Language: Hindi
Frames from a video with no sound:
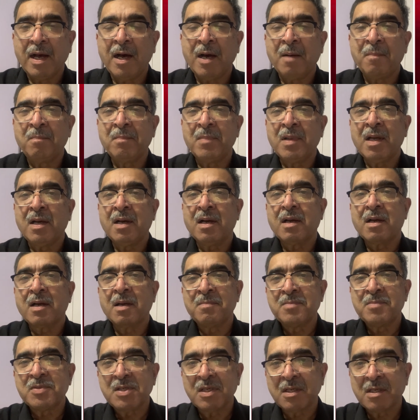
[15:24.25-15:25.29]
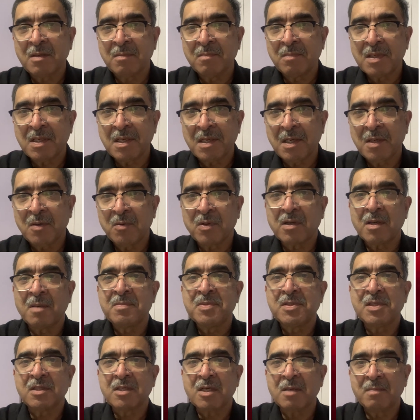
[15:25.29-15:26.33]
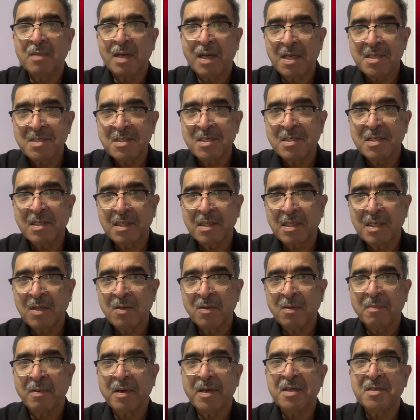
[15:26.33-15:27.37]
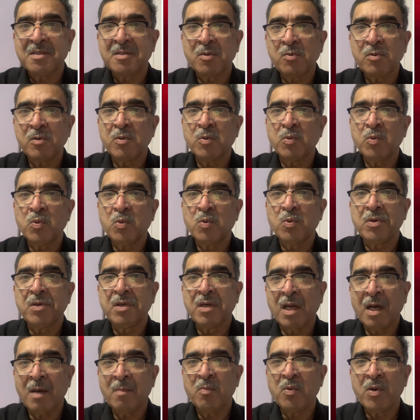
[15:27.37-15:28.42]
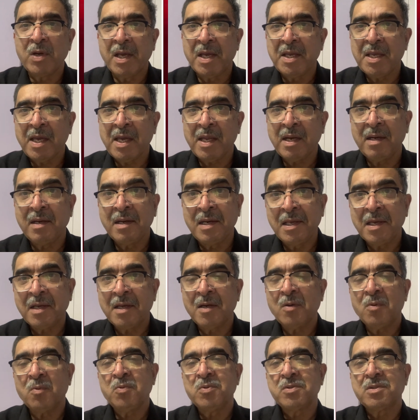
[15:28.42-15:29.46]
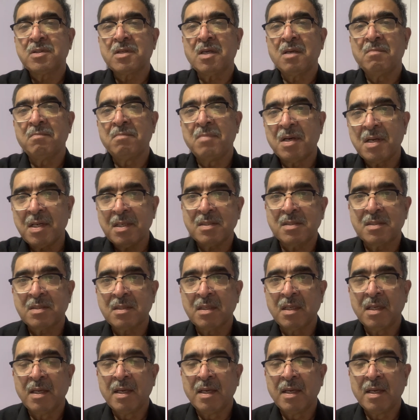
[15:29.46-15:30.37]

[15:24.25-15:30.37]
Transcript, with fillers: अमला कम से कम करें और कम से कम हाजिरी रखें और गैर ज़रूरी लोगों को ना बुलाया जाए लेकिन उसके बरक्स